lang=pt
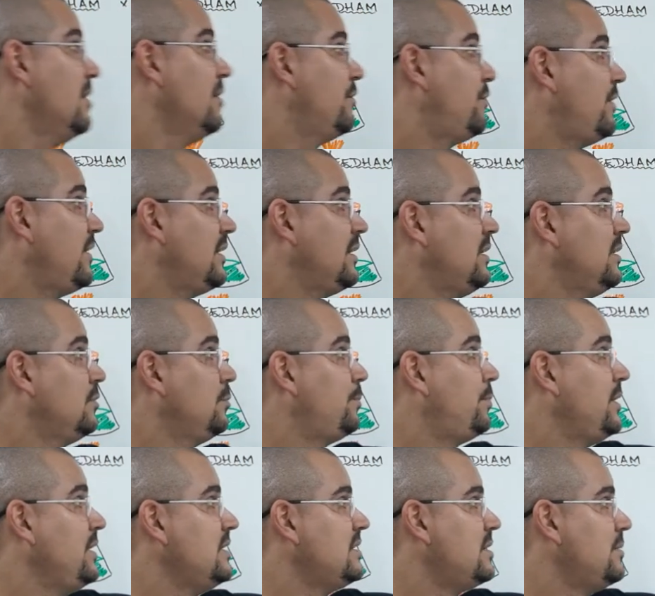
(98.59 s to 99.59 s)
falando
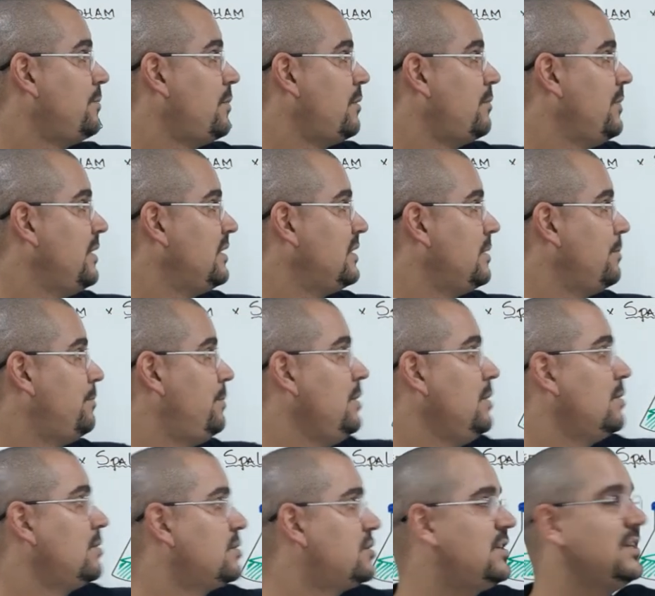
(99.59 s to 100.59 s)
principalmente de
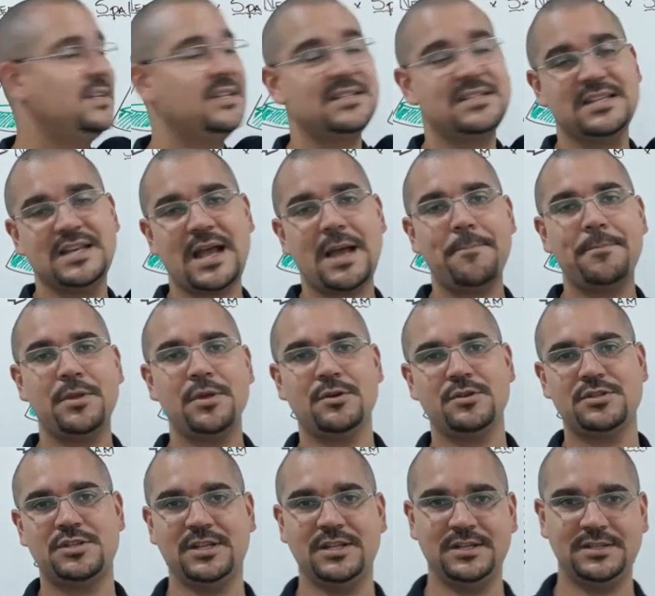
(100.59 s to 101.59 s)
biogênese e
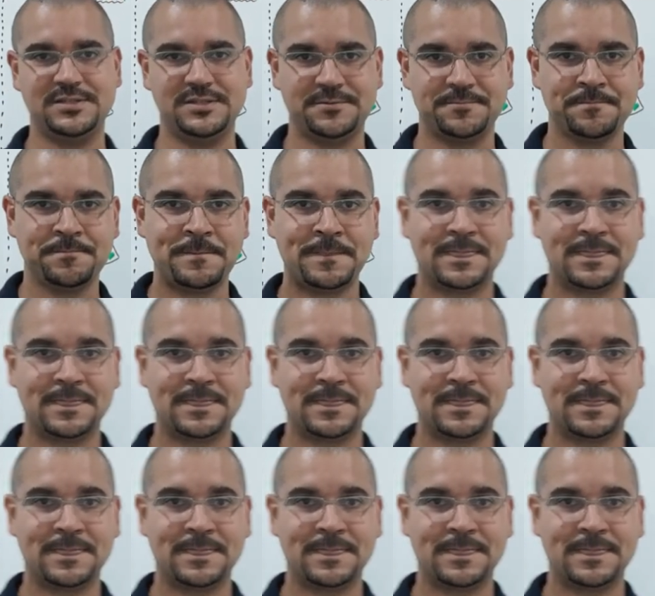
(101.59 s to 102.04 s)
abiogênese.